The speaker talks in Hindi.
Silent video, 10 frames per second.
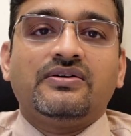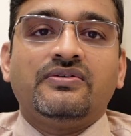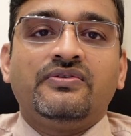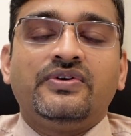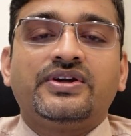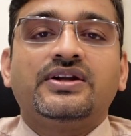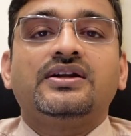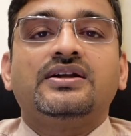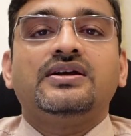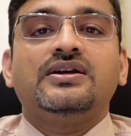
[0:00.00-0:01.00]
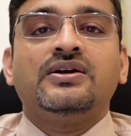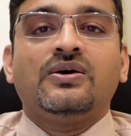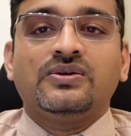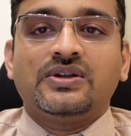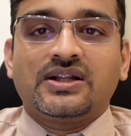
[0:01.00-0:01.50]
विजन
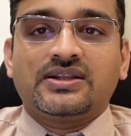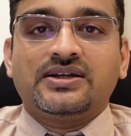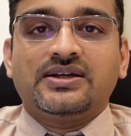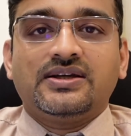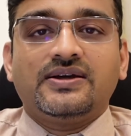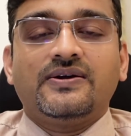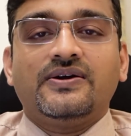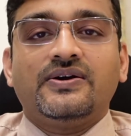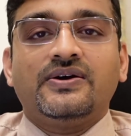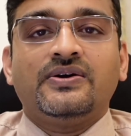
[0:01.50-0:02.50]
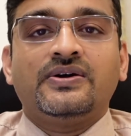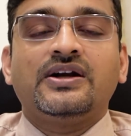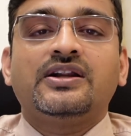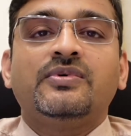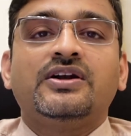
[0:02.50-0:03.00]
डाउन होने लगता है और
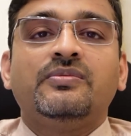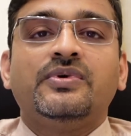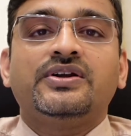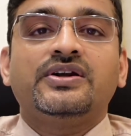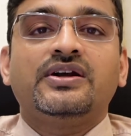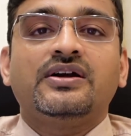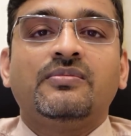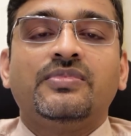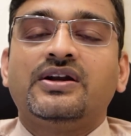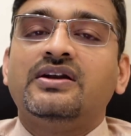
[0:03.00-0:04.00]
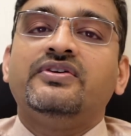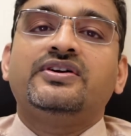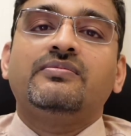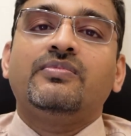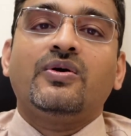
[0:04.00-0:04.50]
अल्टीमेटली पेशेंट का कम्प्लीटली
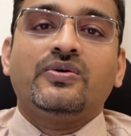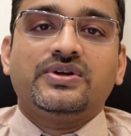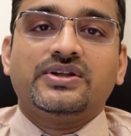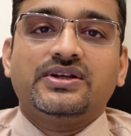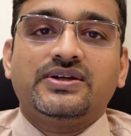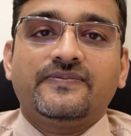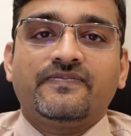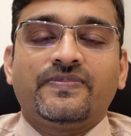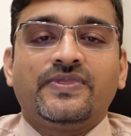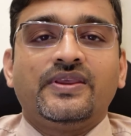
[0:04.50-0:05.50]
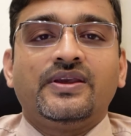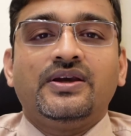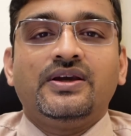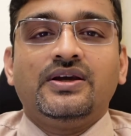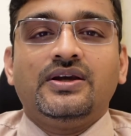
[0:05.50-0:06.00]
विजन ब्लॉक हो जाता है
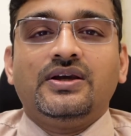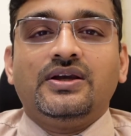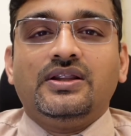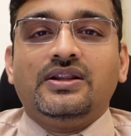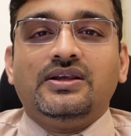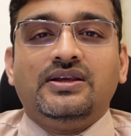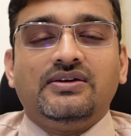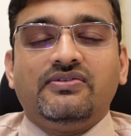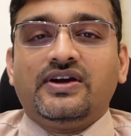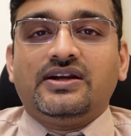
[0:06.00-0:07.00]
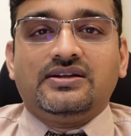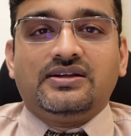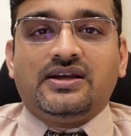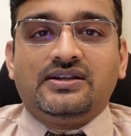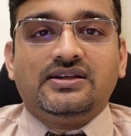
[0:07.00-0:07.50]
ये
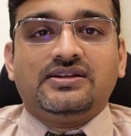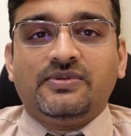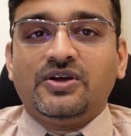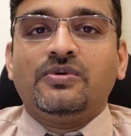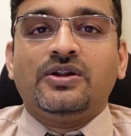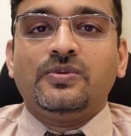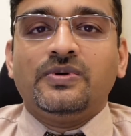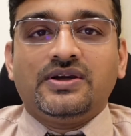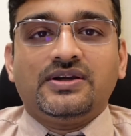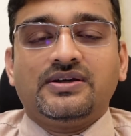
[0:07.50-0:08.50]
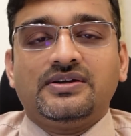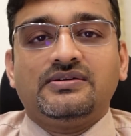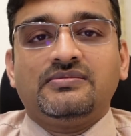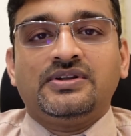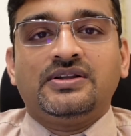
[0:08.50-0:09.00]
फैक्ट्स आई थिंक सभी को मालूम है
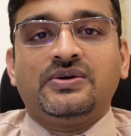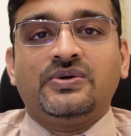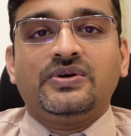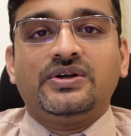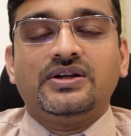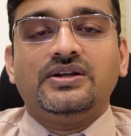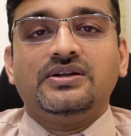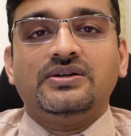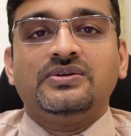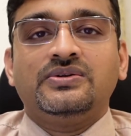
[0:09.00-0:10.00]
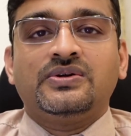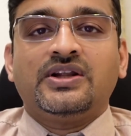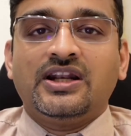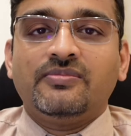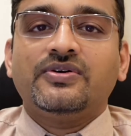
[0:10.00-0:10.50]
द क्वेश्चन जो
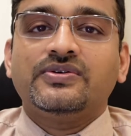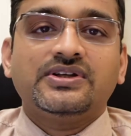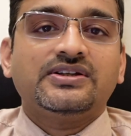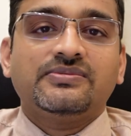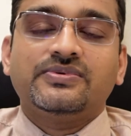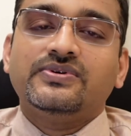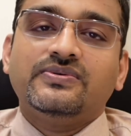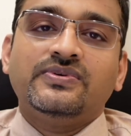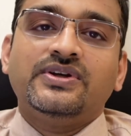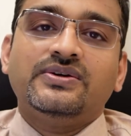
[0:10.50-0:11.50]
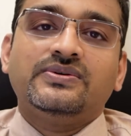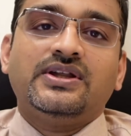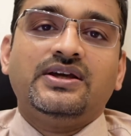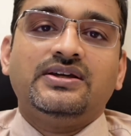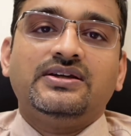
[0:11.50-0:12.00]
डायलेमा होता है सबको ये
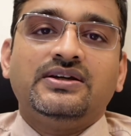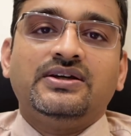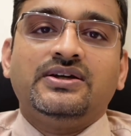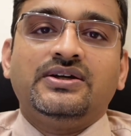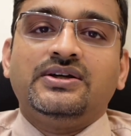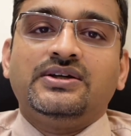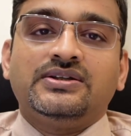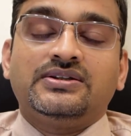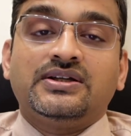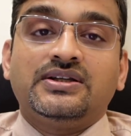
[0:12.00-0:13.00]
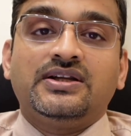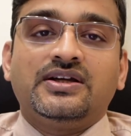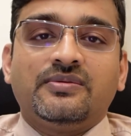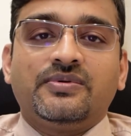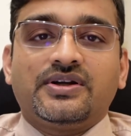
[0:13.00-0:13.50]
होता है कि सर्जरी
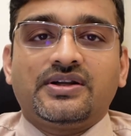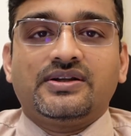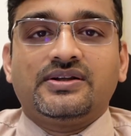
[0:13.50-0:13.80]
कब करें